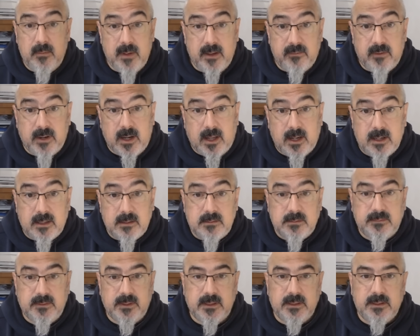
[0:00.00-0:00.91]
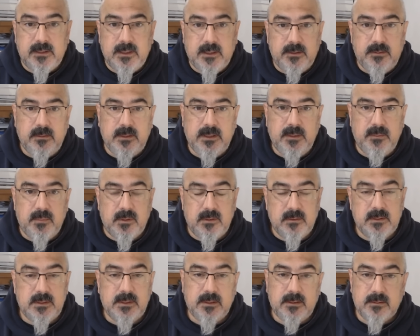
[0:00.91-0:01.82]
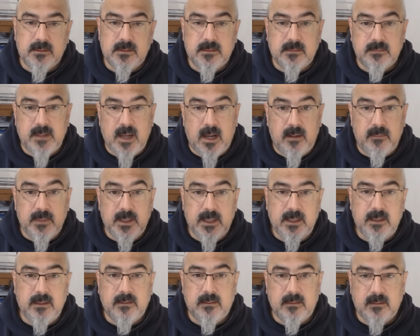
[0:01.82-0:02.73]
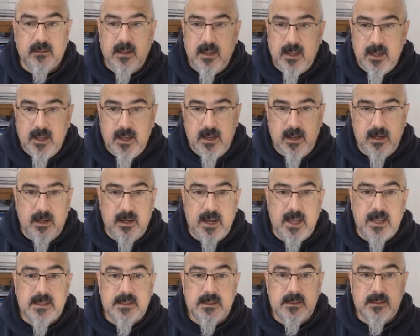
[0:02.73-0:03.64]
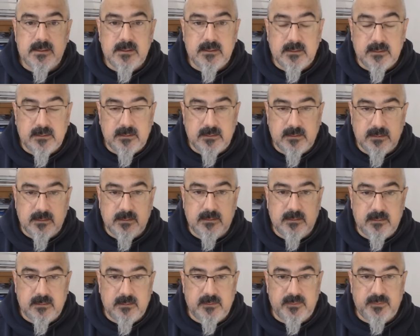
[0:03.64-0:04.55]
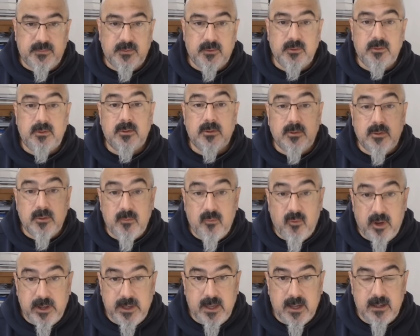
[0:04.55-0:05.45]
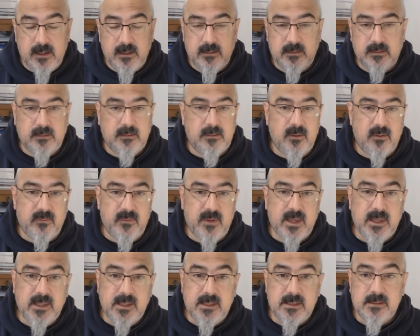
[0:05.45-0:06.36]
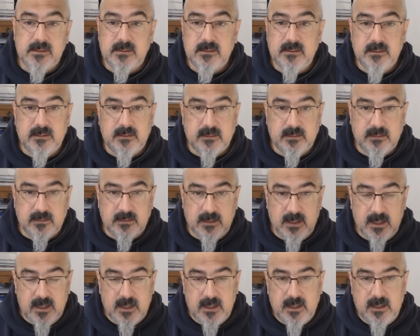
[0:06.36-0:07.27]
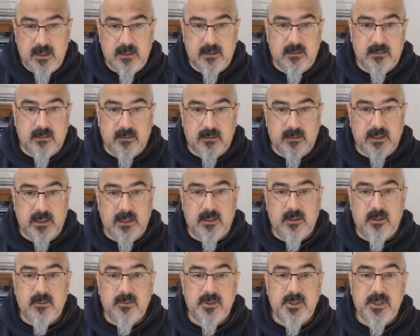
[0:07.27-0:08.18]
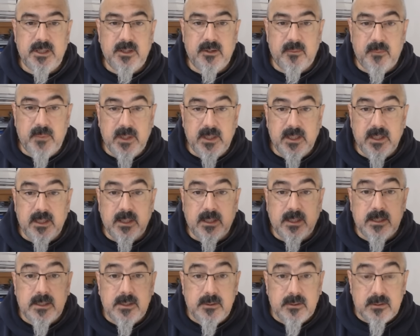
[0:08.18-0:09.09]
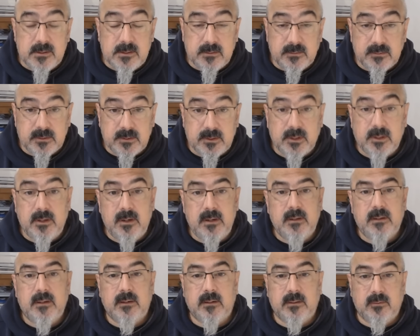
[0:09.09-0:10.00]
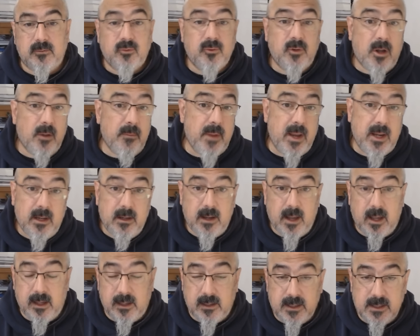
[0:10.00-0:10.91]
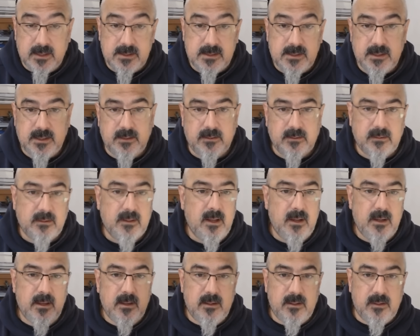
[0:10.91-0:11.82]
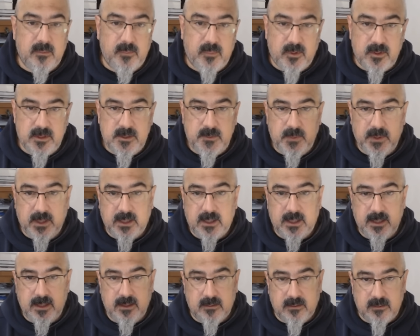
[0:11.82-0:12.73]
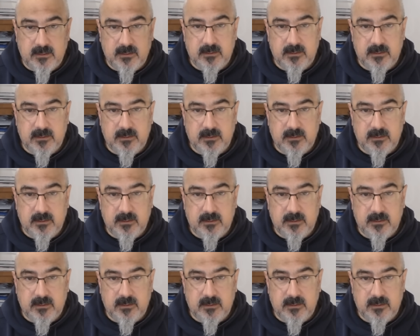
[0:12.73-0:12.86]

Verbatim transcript: Bah voilà, la souveraineté du Liban, c'est que son armée euh, laisse, euh, faute de moyens, l'envahisseur étranger pénétrer sur son sol, tout comme elle l'a laissé prospérer